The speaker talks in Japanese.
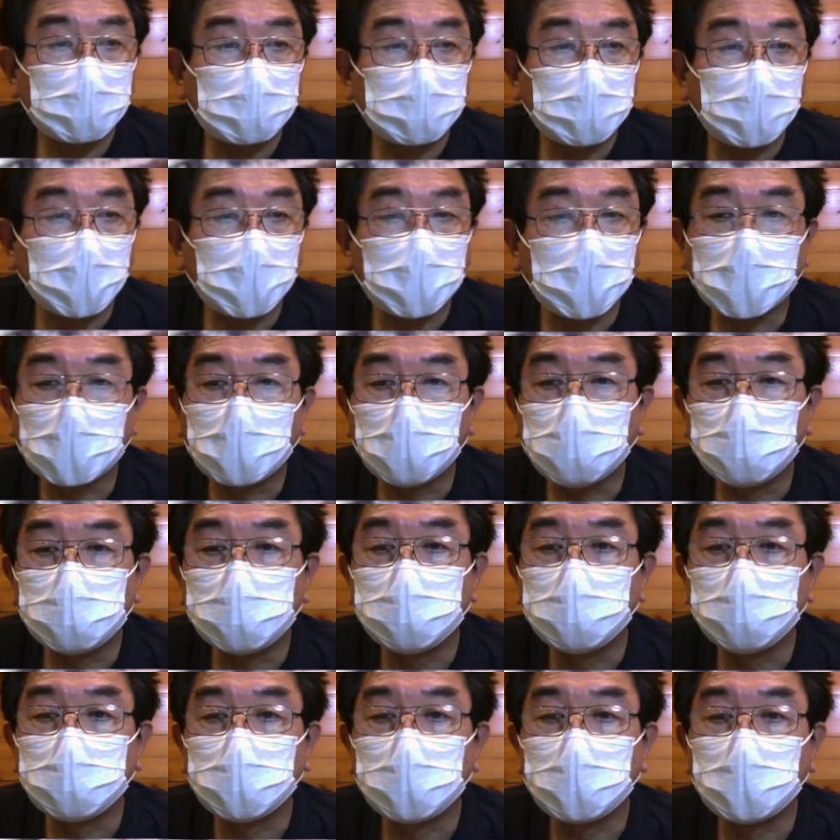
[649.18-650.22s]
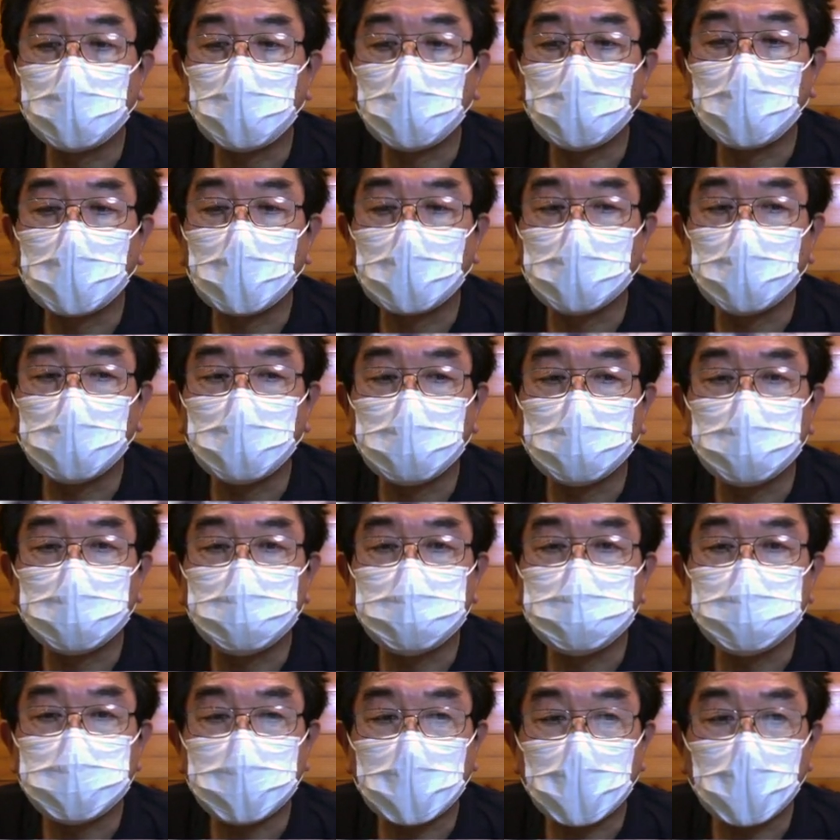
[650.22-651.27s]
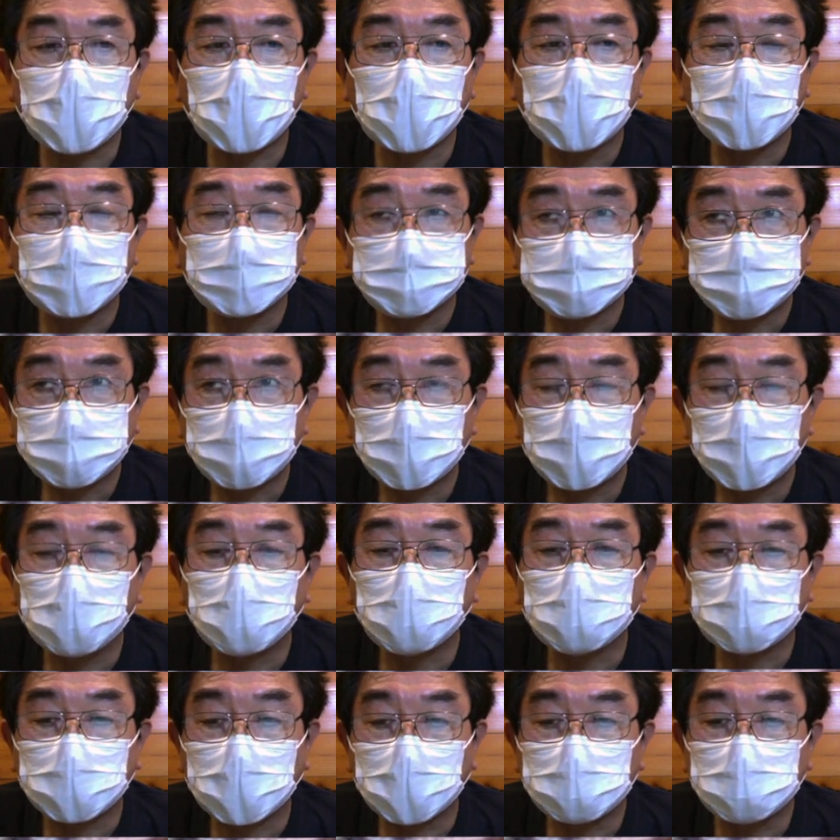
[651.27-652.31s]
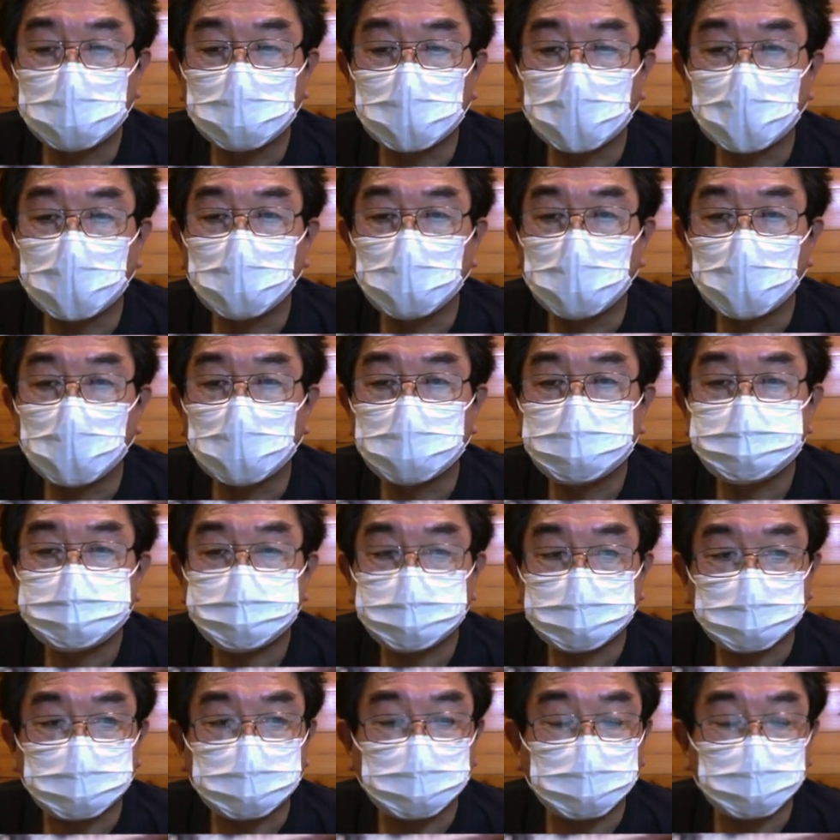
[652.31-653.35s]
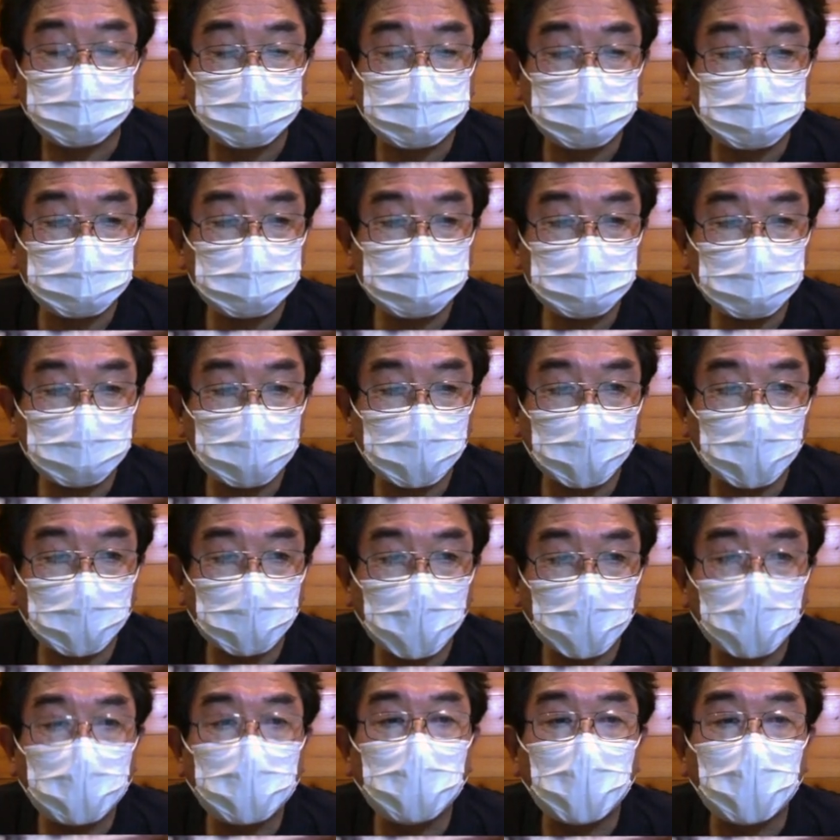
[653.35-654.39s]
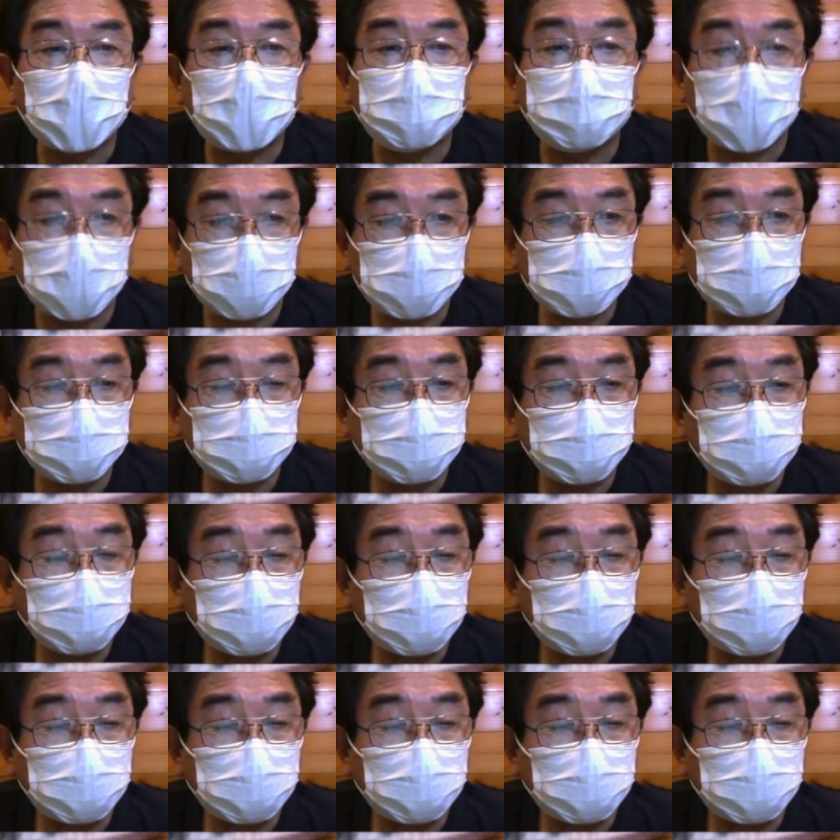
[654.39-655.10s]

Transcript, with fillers: ダイヤが本流に合流して濁っているっていうのも結構あります。